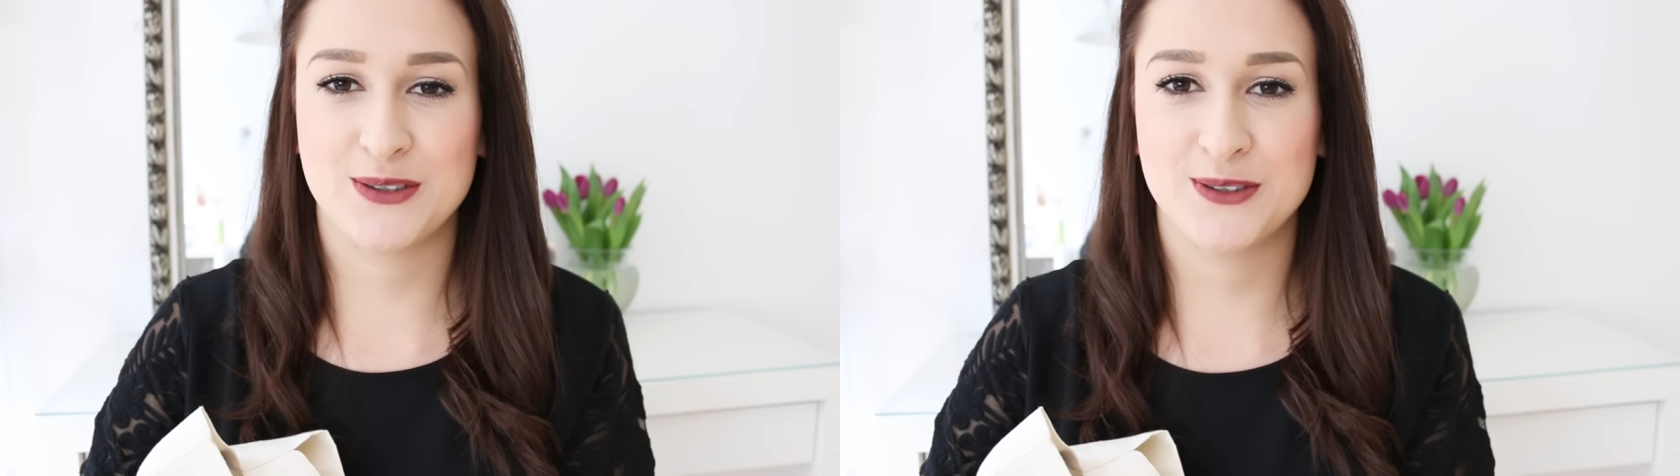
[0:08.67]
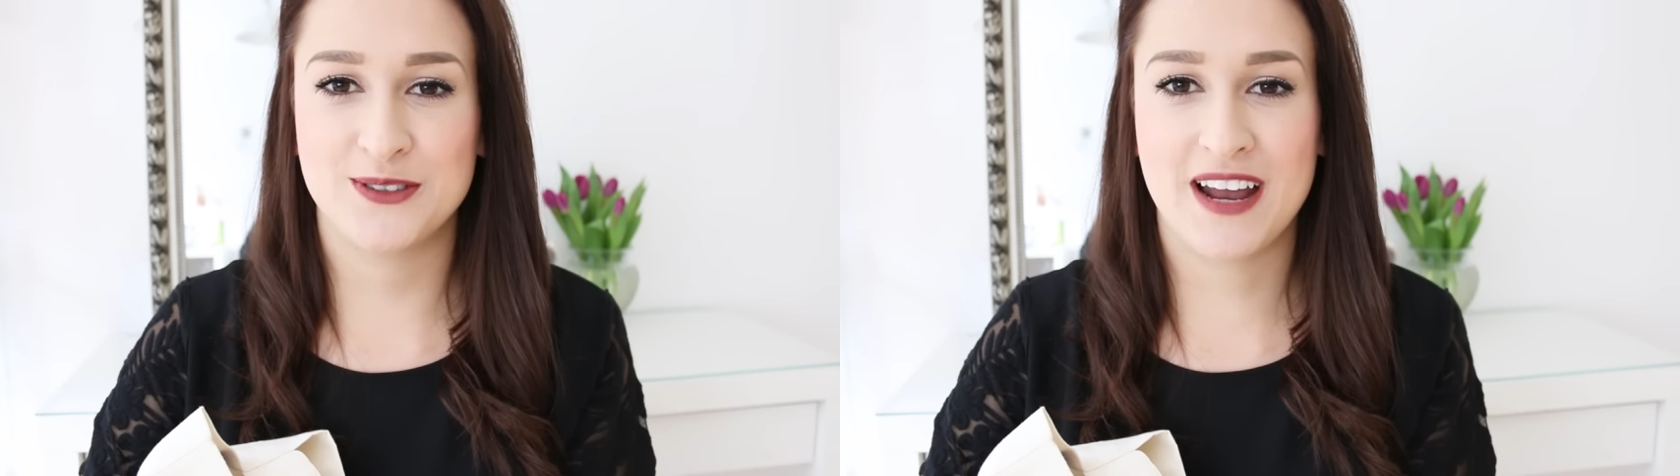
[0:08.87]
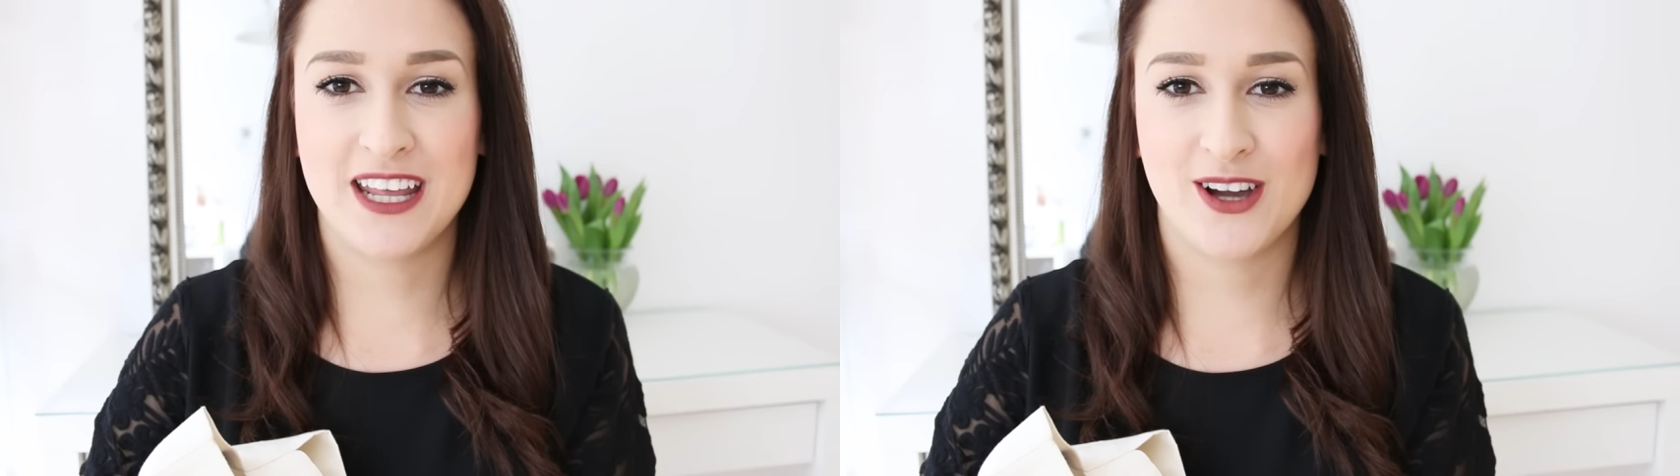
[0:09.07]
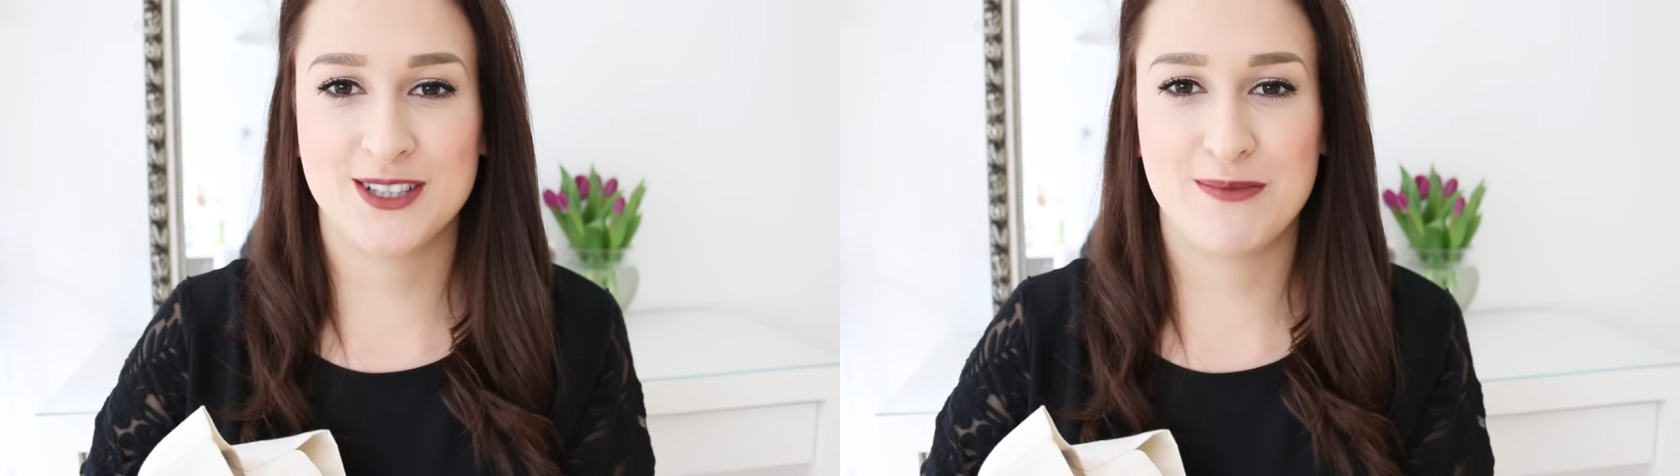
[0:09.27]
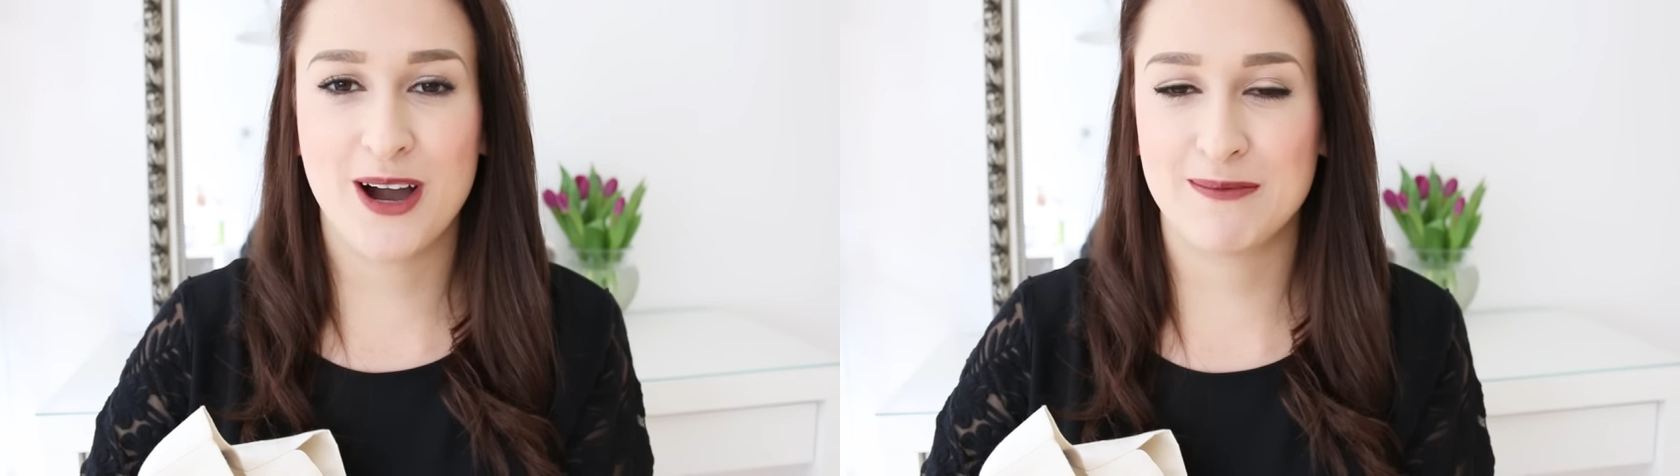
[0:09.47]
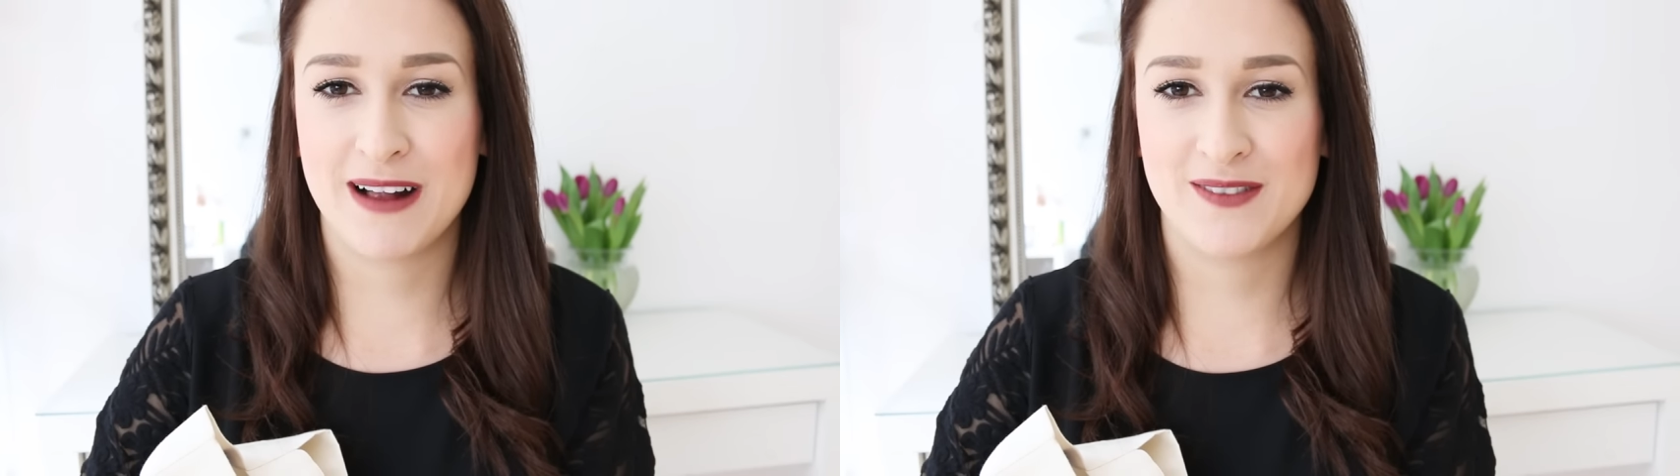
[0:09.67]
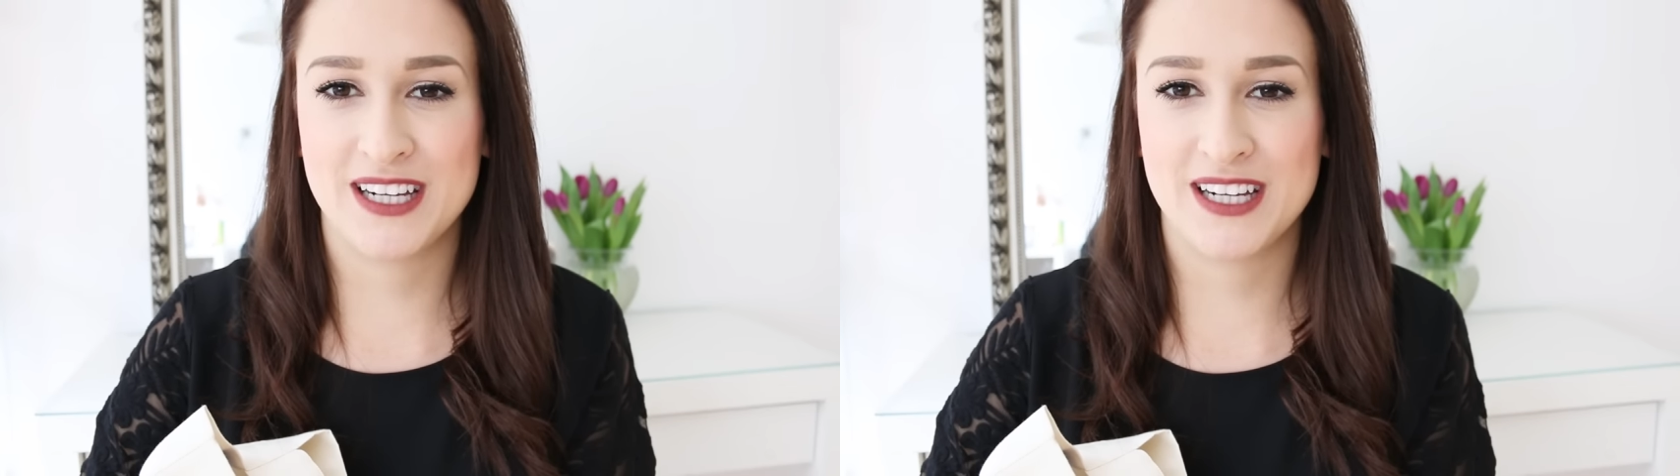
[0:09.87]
und weil ich heute Morgen mal